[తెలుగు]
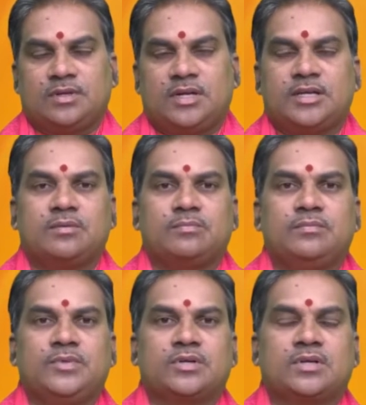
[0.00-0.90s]
అలాగే
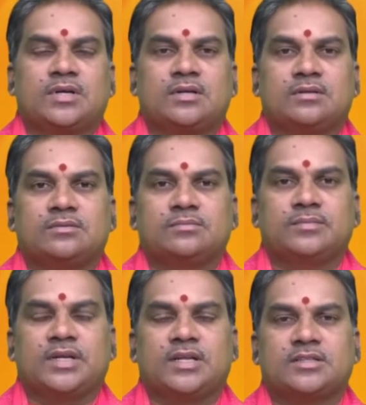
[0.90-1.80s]
మీ యొక్క
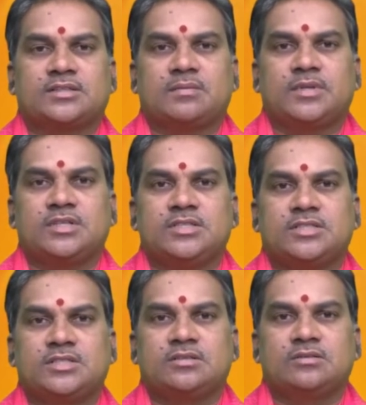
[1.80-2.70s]
పిల్లలకు
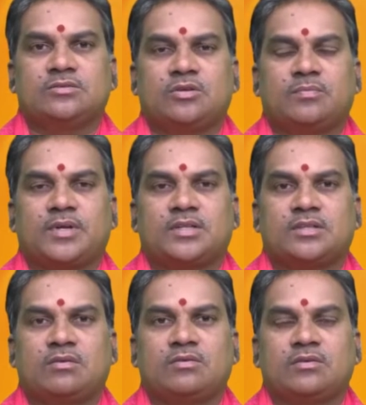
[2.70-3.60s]
సంబంధించి దూర
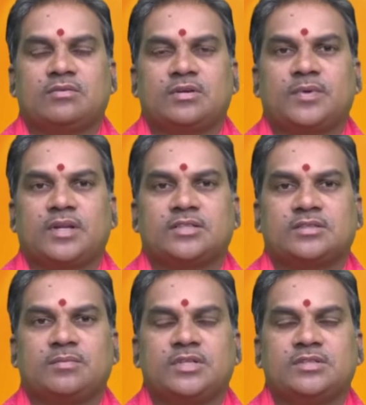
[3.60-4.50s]
ప్రాంతాల్లో ఉన్నటువంటి పిల్లలకు
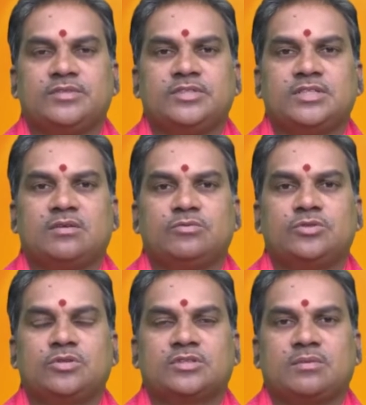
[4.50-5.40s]
సంబంధించి విద్యా
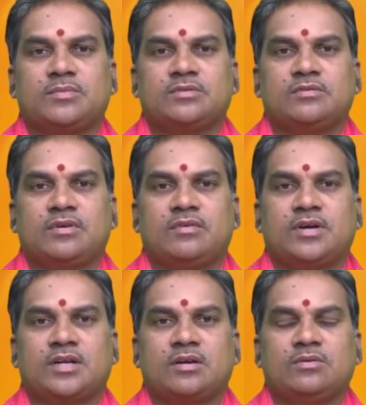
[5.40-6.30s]
ఉద్యోగ సంబంధం
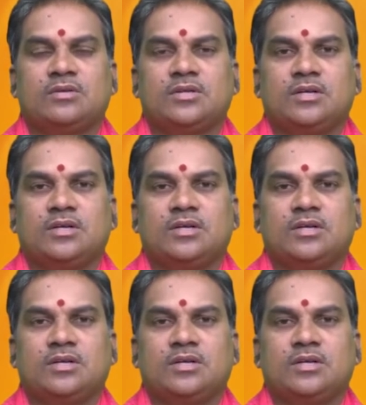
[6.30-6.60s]
వ్యవహారాల్లో